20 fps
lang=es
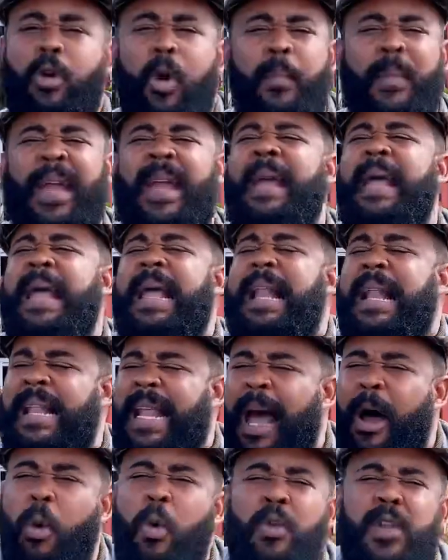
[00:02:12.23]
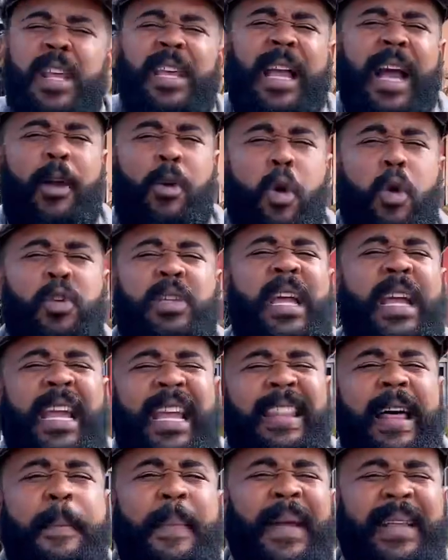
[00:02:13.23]
a mí, la única cosa que
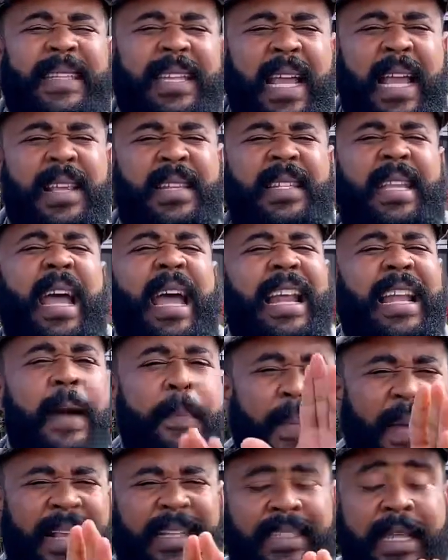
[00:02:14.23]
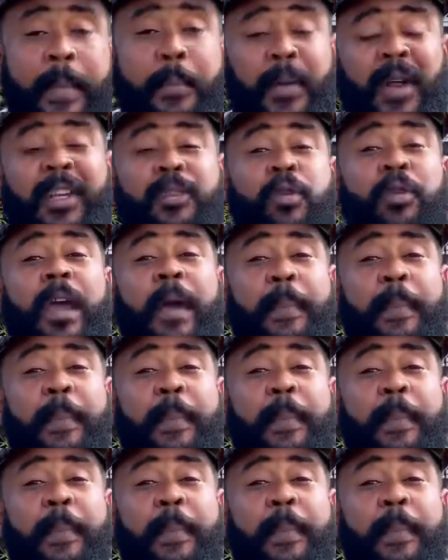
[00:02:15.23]
da paciencia es la pesca. Por eso que